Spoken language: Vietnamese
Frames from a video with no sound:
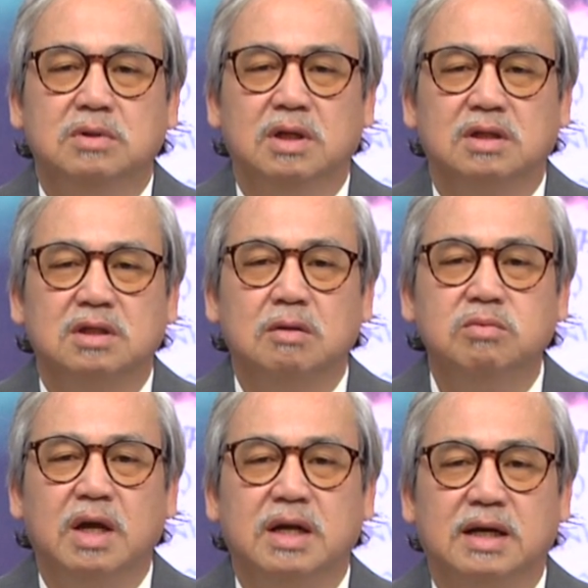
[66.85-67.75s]
thì người ta thống
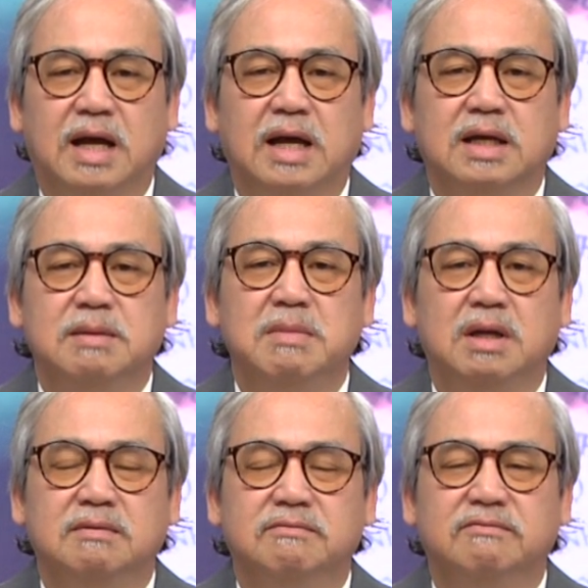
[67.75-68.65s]
kê rằng là cái
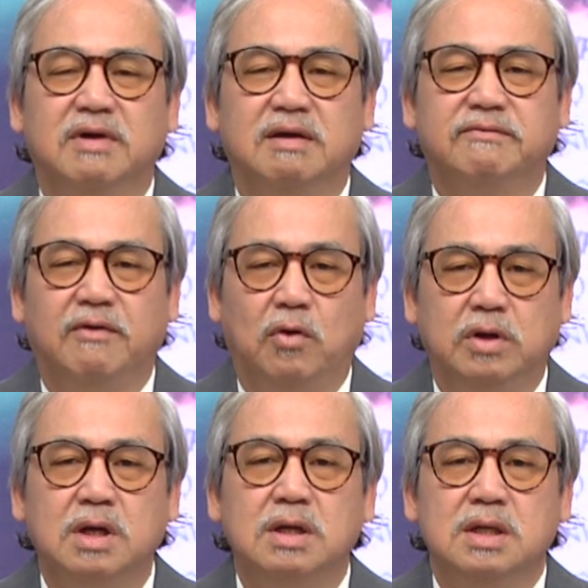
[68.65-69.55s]
bệnh về
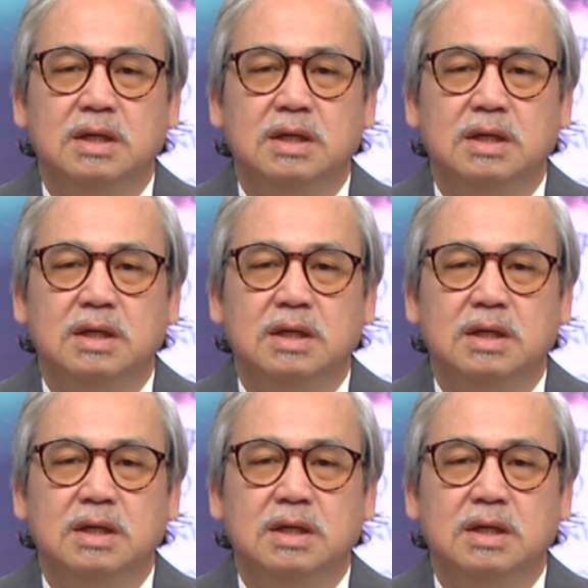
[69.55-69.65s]
phổi đó